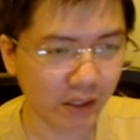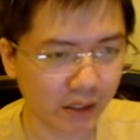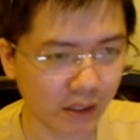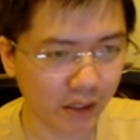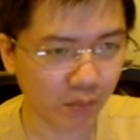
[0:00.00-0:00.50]
thì
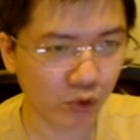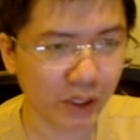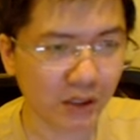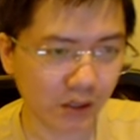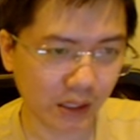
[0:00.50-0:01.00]
những cái điểm
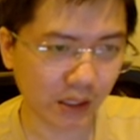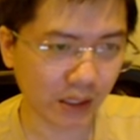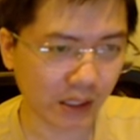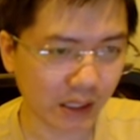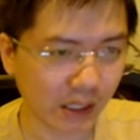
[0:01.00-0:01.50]
break cái
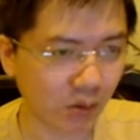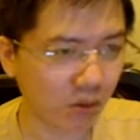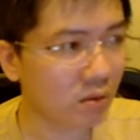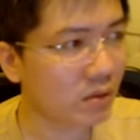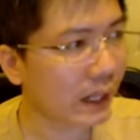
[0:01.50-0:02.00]
tỷ lệ thành công
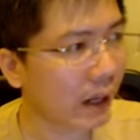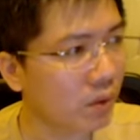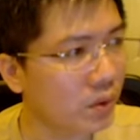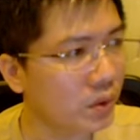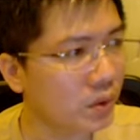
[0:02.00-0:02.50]
của nó không cao